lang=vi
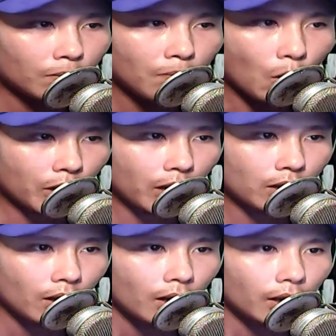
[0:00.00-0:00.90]
Bỗng
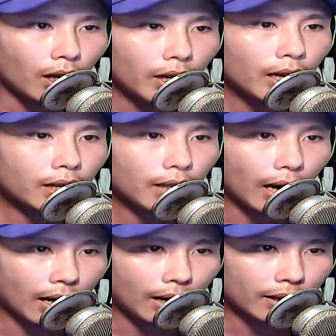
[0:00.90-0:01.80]
nhiên, Ký Linh ngăn
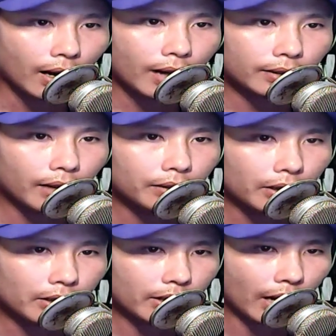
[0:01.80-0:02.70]
cản lại hai tên
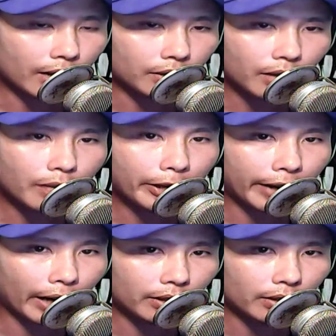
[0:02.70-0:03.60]
thế giới cảnh đi bên
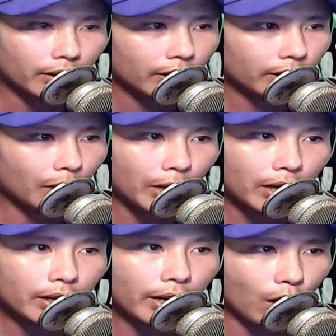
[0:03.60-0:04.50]
cạnh, tâm
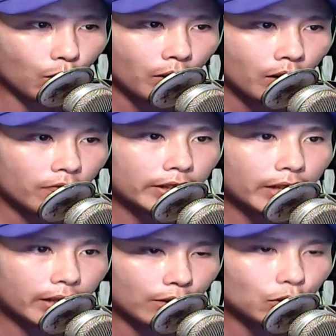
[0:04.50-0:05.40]
ý khẽ động và
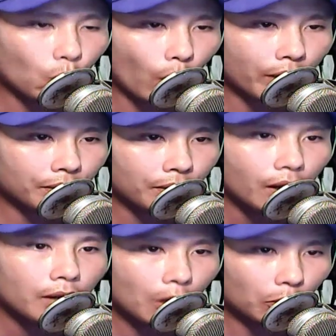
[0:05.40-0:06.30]
che đậy chung quanh,
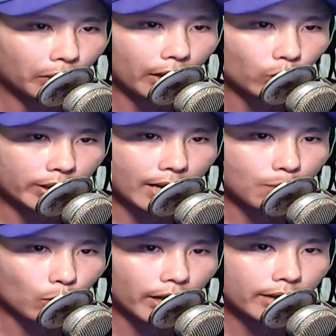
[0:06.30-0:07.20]
đồng thời tỏa ra
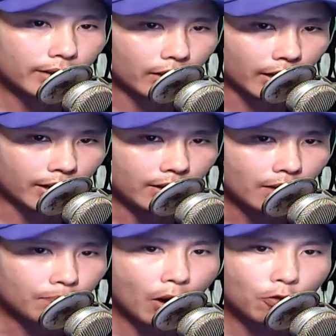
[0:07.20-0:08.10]
một tia sát ý
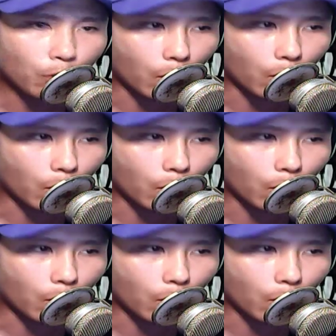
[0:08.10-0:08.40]
bao phủ